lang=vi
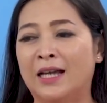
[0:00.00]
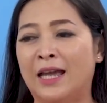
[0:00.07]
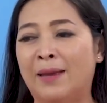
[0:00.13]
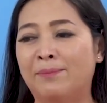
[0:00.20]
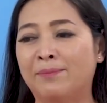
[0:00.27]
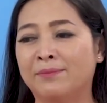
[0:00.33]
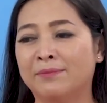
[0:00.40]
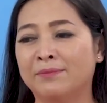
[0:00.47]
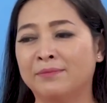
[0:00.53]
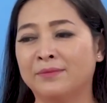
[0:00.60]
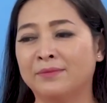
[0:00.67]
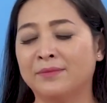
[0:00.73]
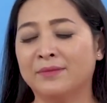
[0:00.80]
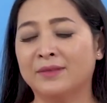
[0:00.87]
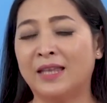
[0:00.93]
Em
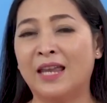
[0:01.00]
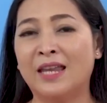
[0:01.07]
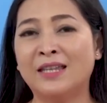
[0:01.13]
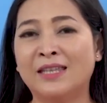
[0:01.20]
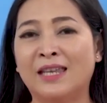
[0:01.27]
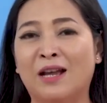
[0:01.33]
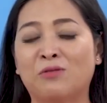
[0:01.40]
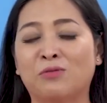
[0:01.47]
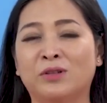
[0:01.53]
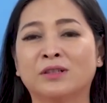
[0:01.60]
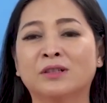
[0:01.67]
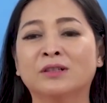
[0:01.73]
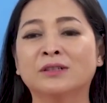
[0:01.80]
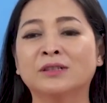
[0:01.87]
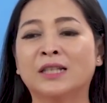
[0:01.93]
tin nhà
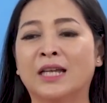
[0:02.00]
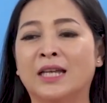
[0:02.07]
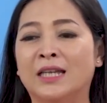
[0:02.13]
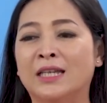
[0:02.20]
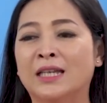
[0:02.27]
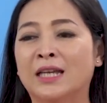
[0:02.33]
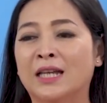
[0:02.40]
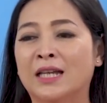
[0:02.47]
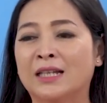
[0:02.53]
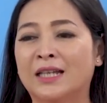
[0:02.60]
Quỳnh Hương thì